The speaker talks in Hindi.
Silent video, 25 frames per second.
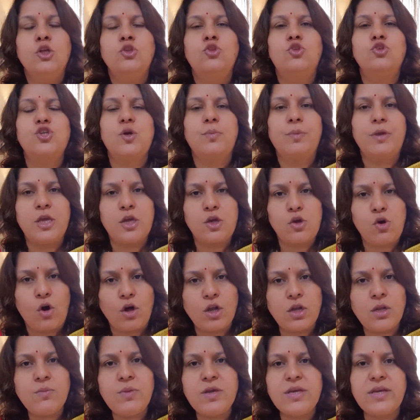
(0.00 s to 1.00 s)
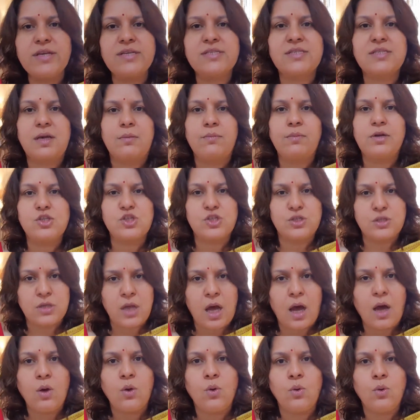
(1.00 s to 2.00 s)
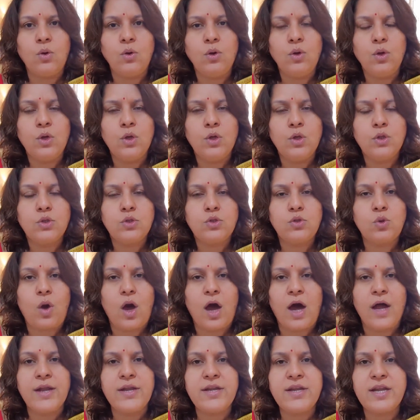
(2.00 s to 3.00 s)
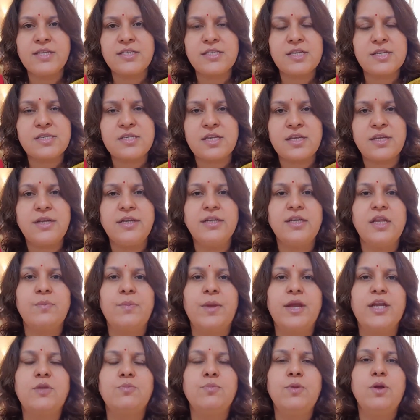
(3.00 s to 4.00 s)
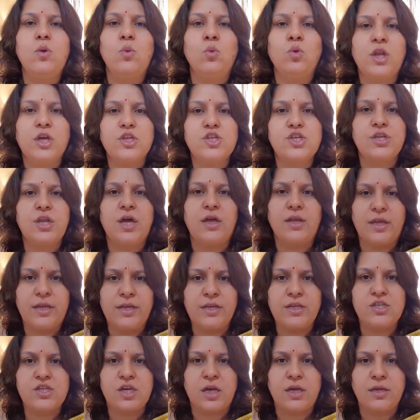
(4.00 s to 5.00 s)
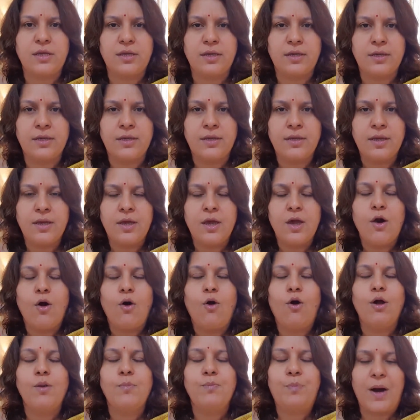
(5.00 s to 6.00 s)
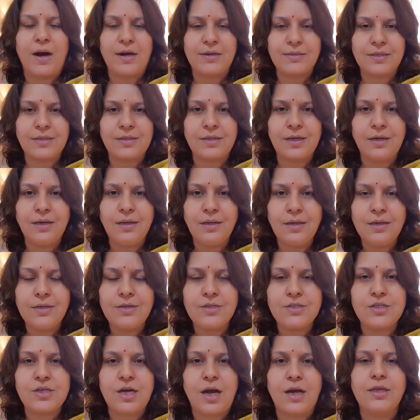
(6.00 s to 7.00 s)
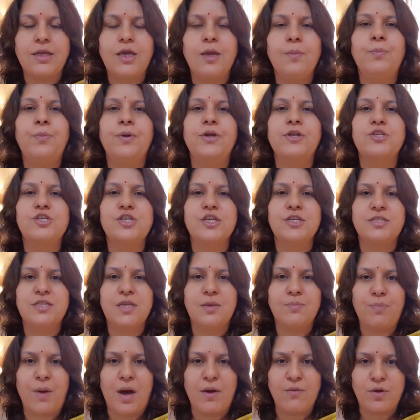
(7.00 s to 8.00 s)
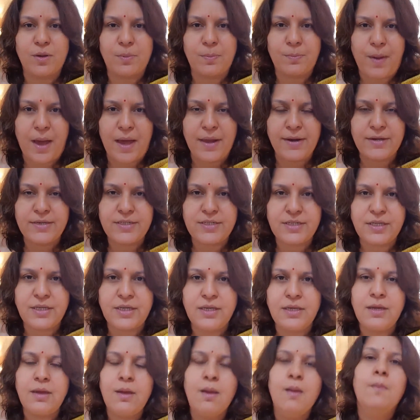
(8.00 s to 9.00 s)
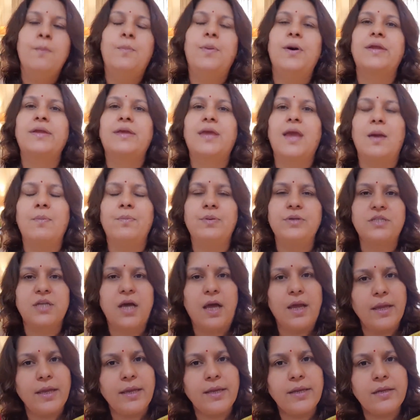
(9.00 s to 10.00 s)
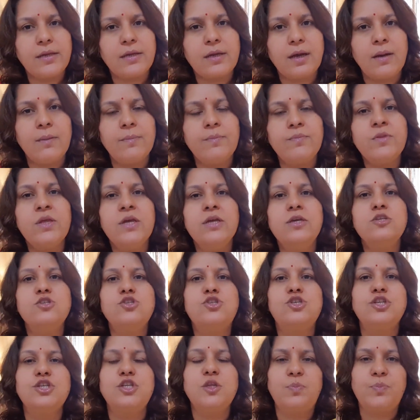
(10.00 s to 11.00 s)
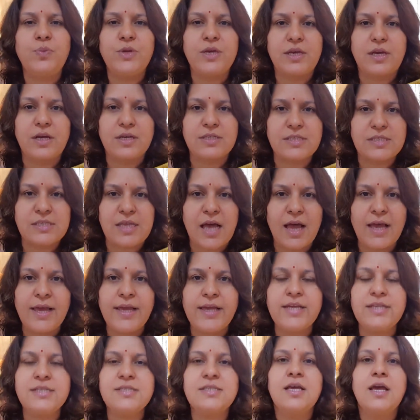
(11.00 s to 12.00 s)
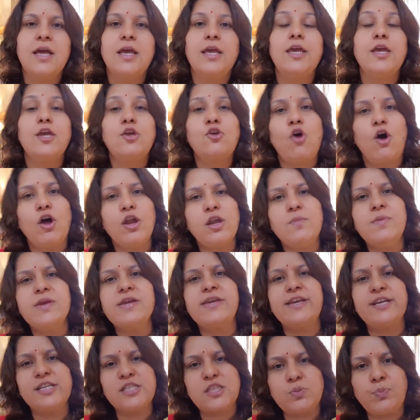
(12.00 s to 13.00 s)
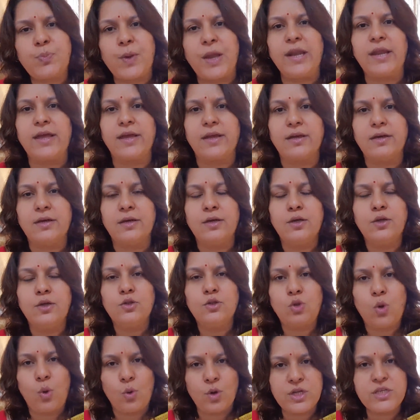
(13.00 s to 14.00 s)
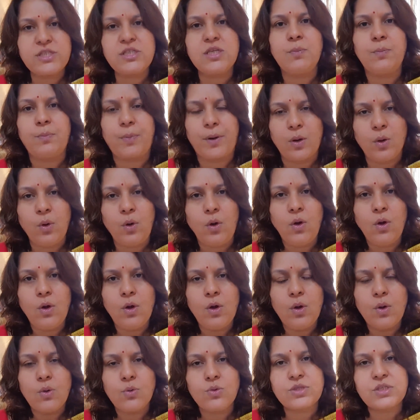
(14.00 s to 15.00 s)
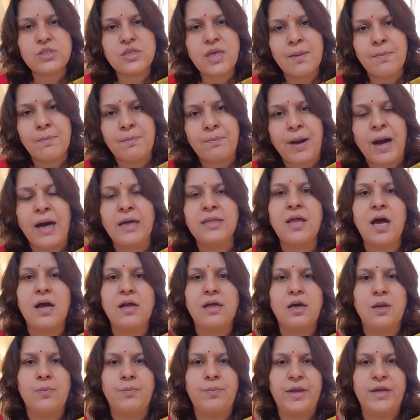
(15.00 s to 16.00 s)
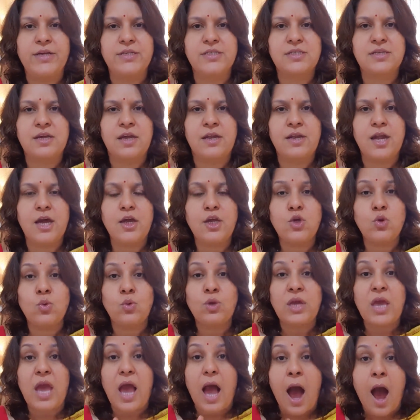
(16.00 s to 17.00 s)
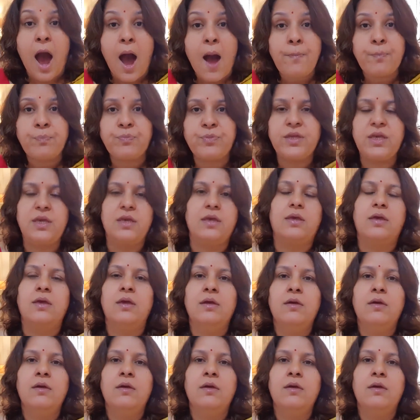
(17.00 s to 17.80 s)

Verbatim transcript: तो जब इकोनॉमी की समझ ना हो तो अननेसेसरी डिबेट में उलझना नहीं चाहिए और भक्तगण जाके परचेजिंग पावर पैरिटी पर कैपिटा इनकम जीडीपी का साइज इकोनॉमी की स्पेलिंग थोड़ी सी पढ़ो उसके बाद आकर बहस करना क्योंकि आपकी